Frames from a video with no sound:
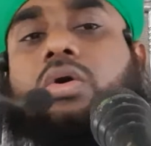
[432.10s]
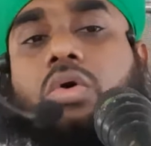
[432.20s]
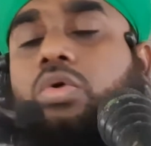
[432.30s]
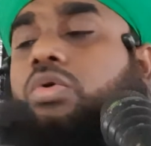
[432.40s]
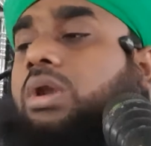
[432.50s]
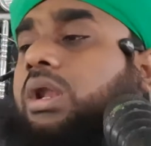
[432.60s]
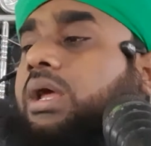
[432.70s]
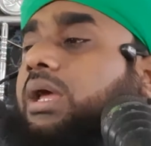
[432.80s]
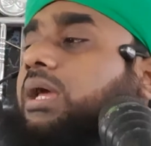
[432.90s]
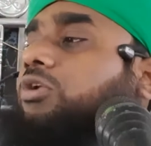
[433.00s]
কৌল
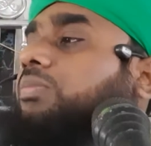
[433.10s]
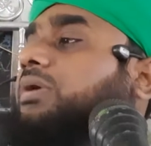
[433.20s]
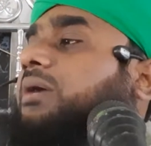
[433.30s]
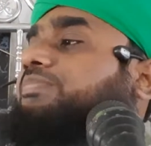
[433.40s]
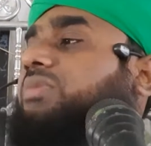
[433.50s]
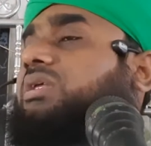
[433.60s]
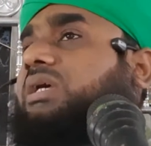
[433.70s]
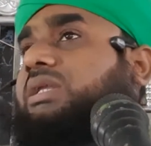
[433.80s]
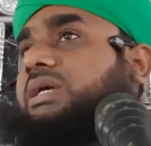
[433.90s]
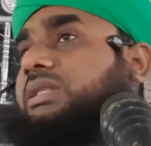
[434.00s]
হে নবী আপনি
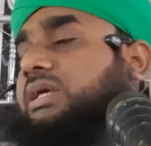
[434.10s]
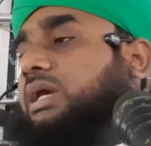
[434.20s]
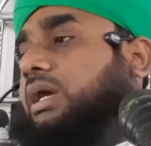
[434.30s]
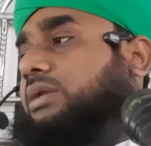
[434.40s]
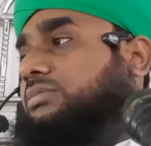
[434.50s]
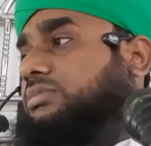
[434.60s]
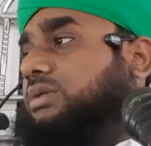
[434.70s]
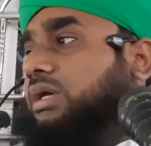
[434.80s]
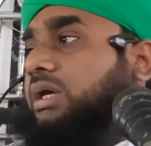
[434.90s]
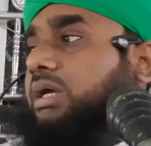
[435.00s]
জানিয়ে দিন
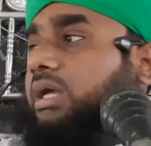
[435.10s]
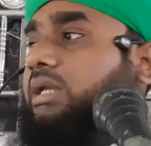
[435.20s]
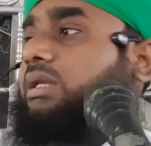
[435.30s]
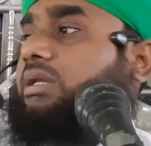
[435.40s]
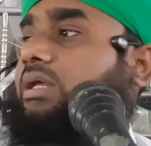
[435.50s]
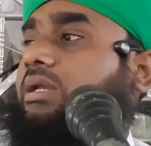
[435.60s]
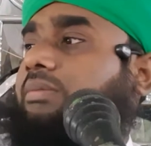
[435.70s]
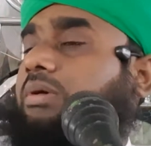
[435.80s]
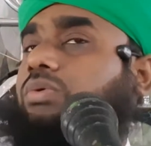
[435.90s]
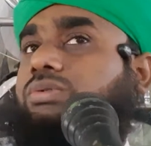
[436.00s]
إن
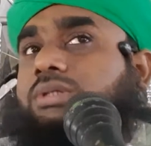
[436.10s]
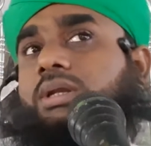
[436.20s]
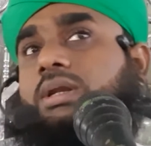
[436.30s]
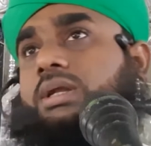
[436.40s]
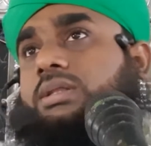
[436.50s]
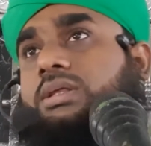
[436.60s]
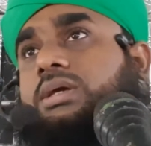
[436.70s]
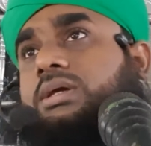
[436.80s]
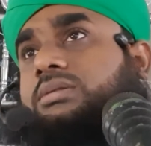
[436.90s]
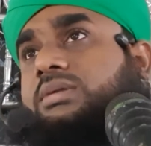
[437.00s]
الموت
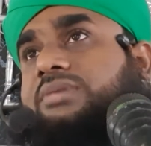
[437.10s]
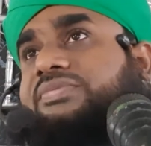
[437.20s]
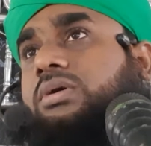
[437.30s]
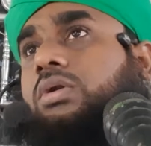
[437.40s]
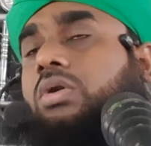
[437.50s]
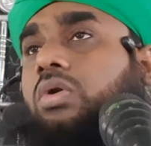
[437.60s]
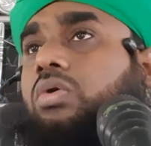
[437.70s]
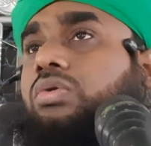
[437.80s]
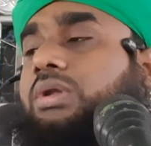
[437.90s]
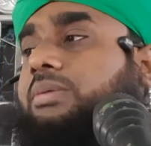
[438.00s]
الذي
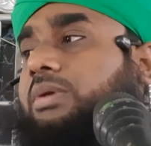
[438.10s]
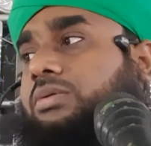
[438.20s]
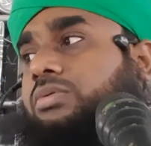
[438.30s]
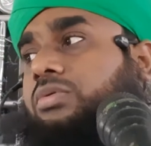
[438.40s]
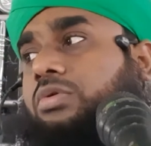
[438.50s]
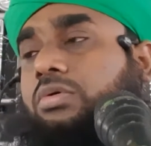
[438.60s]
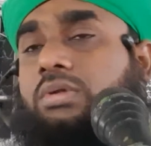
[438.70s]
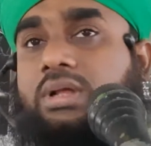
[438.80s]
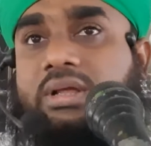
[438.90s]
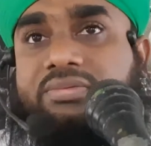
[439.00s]
تفرون منه
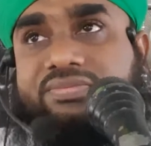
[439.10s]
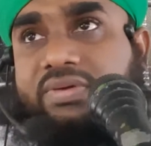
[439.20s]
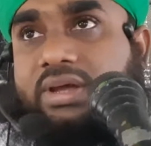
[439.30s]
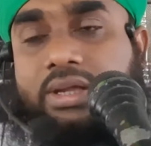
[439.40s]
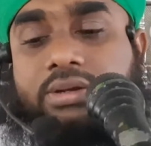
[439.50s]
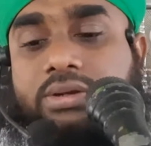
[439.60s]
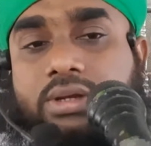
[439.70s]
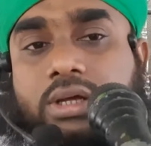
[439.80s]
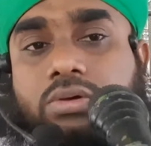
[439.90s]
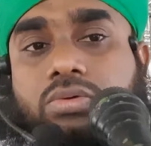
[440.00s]

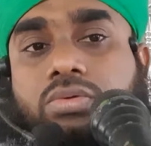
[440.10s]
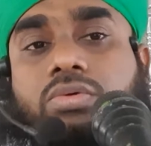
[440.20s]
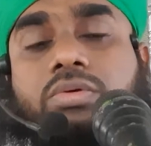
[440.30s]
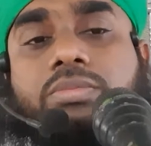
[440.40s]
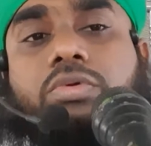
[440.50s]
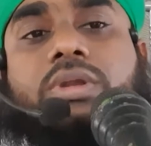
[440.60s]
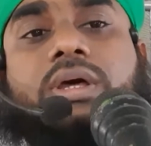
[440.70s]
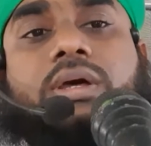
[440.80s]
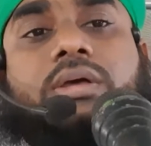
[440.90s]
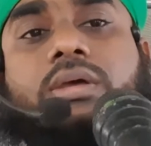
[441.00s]
فإنه
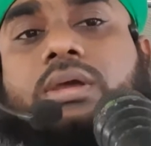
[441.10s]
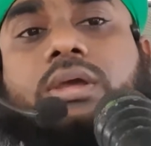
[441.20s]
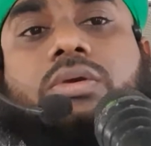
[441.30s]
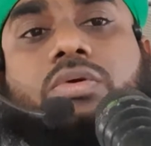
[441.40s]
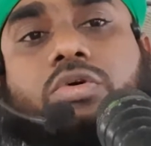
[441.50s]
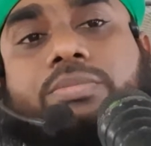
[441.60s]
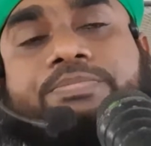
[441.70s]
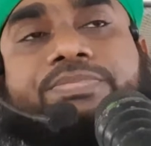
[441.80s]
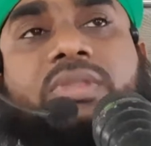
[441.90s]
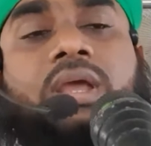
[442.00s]
ملاقيكم
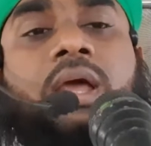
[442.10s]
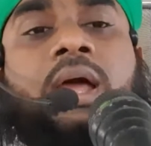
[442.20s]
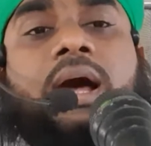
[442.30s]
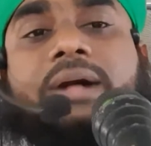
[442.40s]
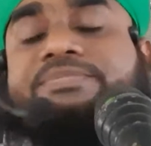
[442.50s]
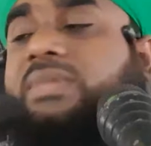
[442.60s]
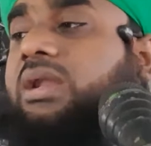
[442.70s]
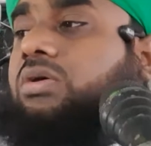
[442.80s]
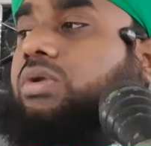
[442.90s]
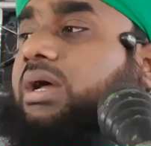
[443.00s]
আপনার
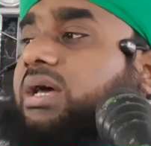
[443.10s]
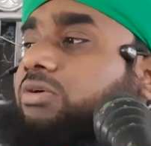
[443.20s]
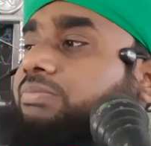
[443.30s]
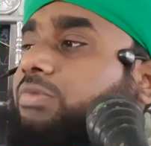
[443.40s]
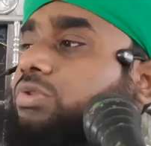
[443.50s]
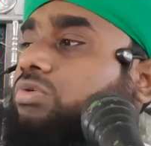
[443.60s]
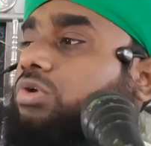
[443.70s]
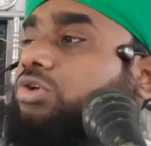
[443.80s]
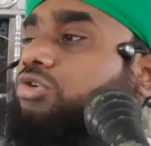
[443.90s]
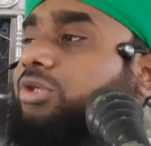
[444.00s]
গুণাগার
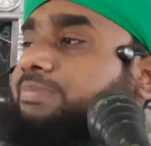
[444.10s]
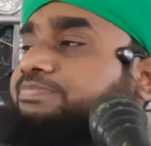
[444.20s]
উম্মতগুলি যদি